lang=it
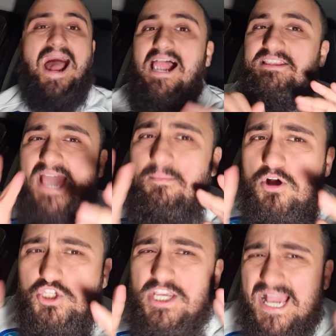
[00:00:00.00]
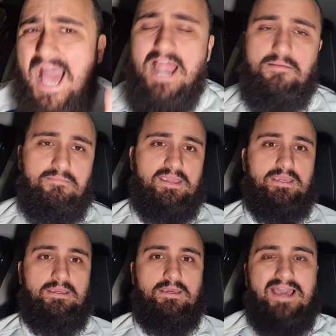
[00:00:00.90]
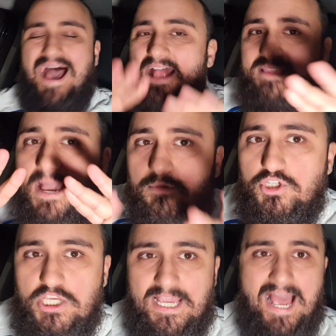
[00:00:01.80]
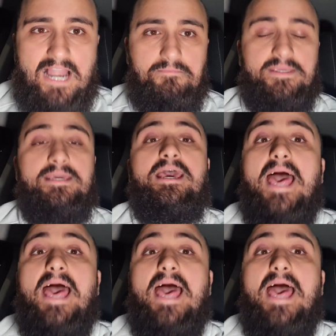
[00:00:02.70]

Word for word: Andiamoci calmi, Andiamoci calmi.